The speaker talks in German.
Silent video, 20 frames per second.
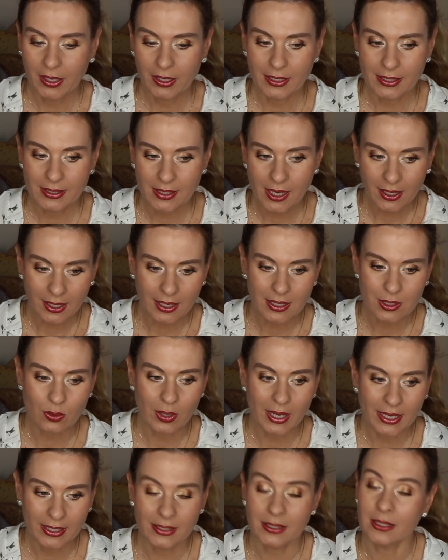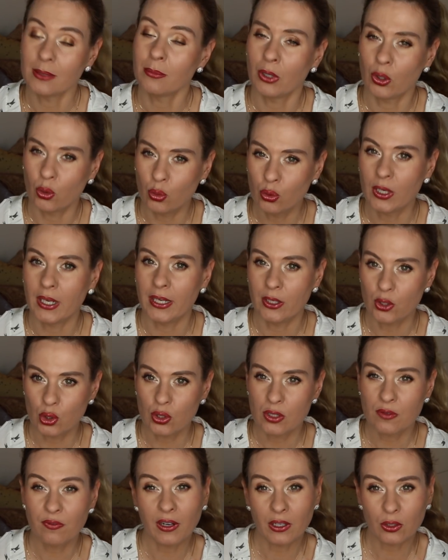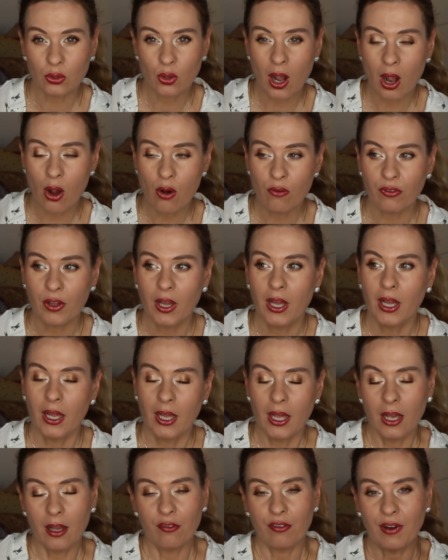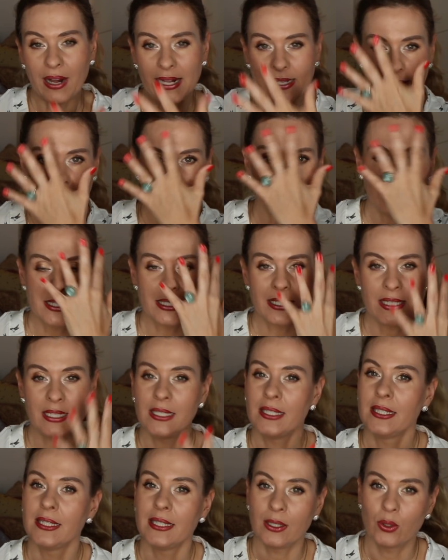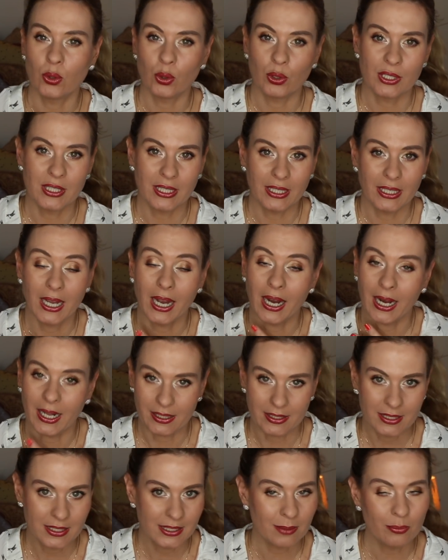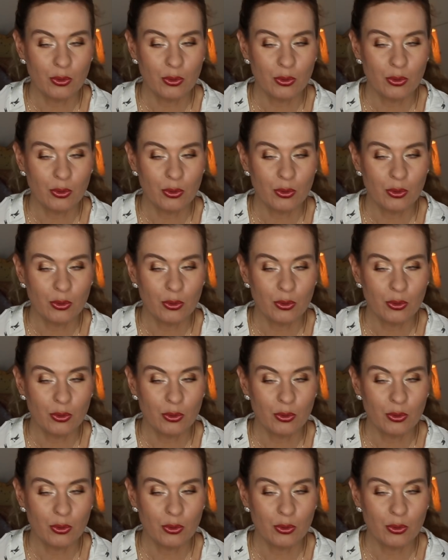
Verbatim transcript: Ich trage also echt immer gut Lichtschutzfaktor auf, vor allen Dingen Gesicht, Dekolleté, Hals.